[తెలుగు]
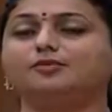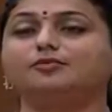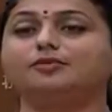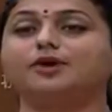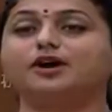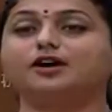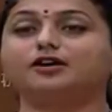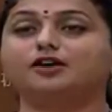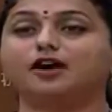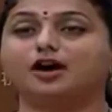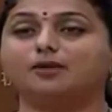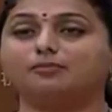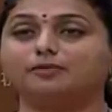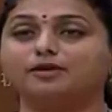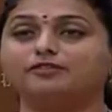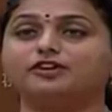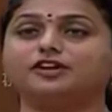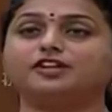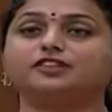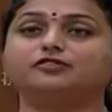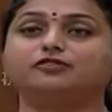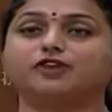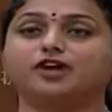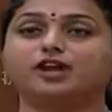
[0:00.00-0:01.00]
మాకు
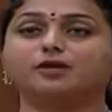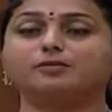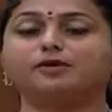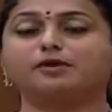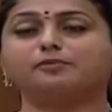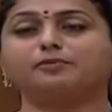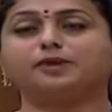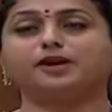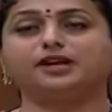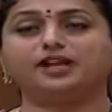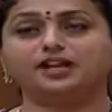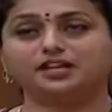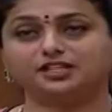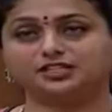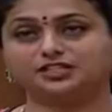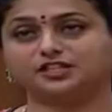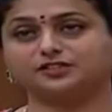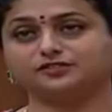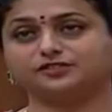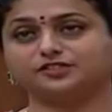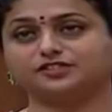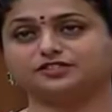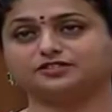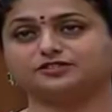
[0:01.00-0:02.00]
అమ్మఒడి ద్వారా మా పిల్లల్ని
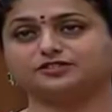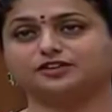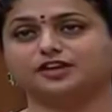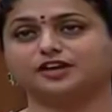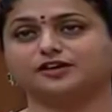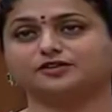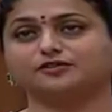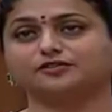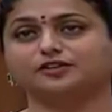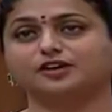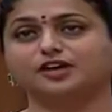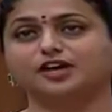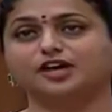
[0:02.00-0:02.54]
చదివిస్తున్నారు